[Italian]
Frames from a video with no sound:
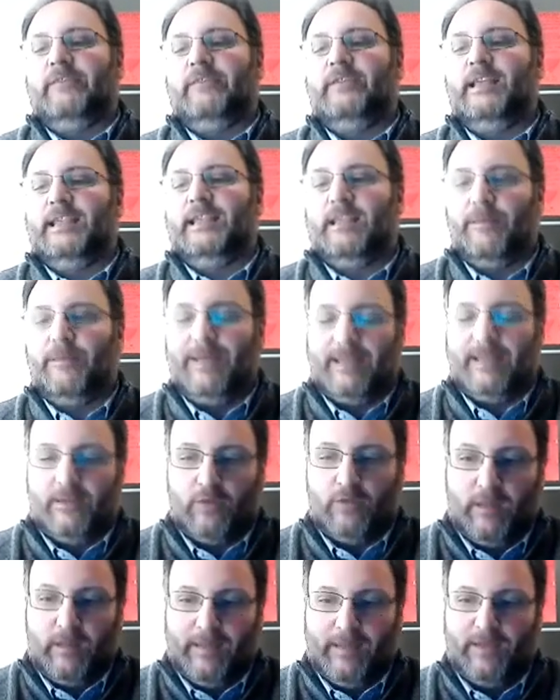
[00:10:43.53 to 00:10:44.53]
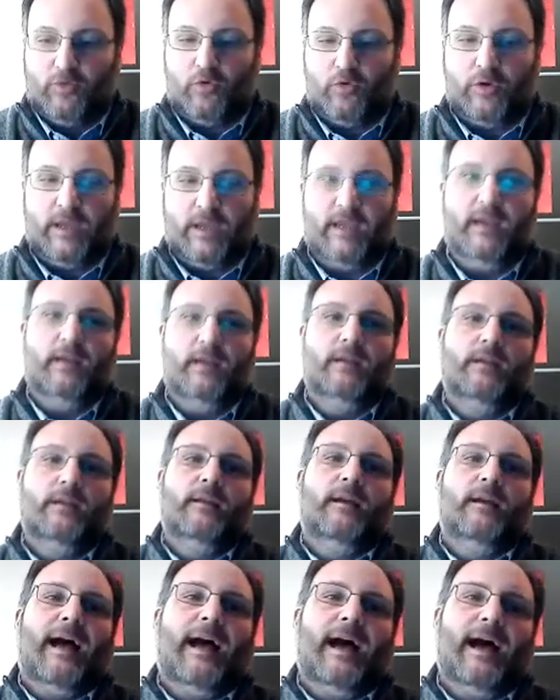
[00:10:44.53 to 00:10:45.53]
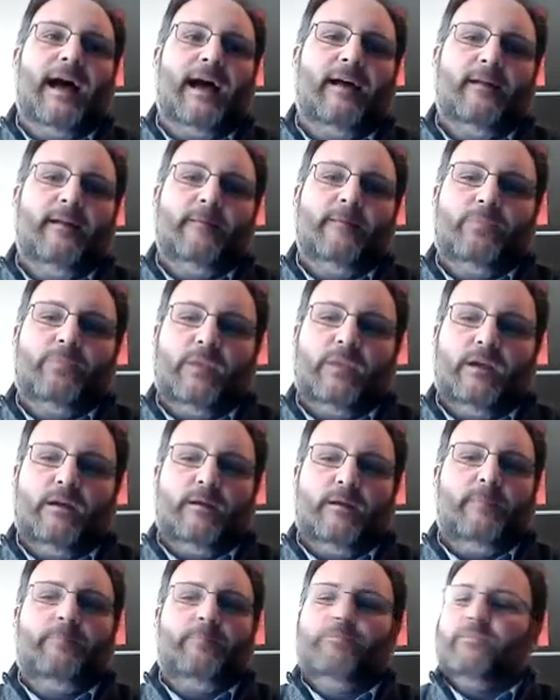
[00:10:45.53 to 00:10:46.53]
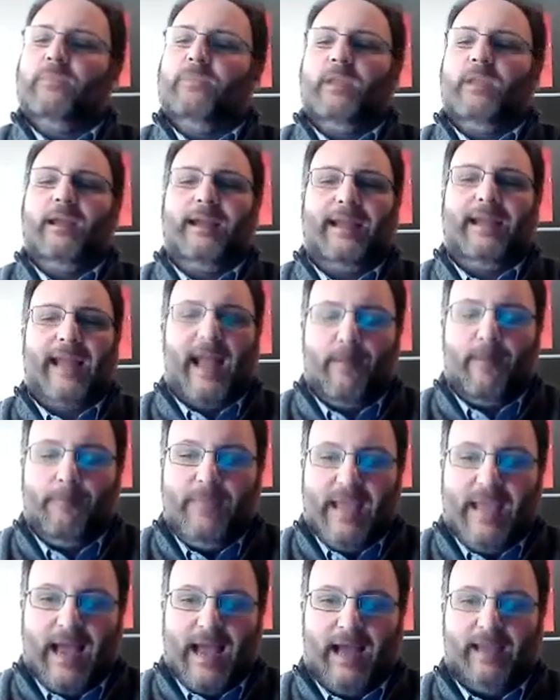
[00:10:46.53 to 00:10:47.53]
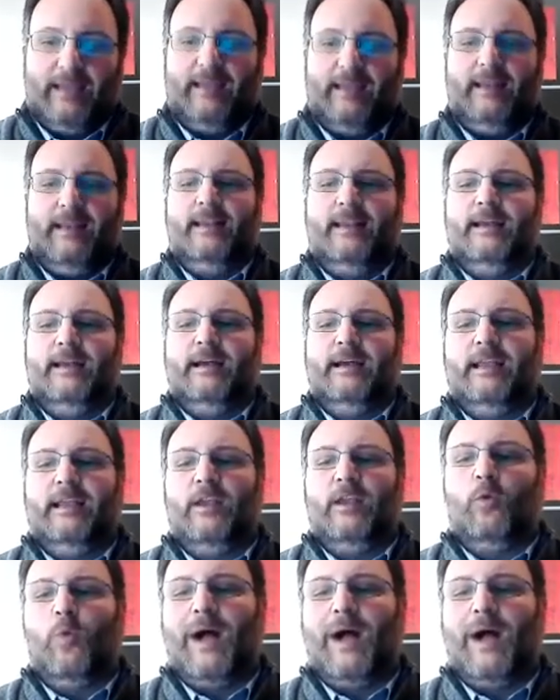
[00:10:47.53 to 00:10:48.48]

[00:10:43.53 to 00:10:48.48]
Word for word: che evidentemente è un elemento che ha Um, cambia il, il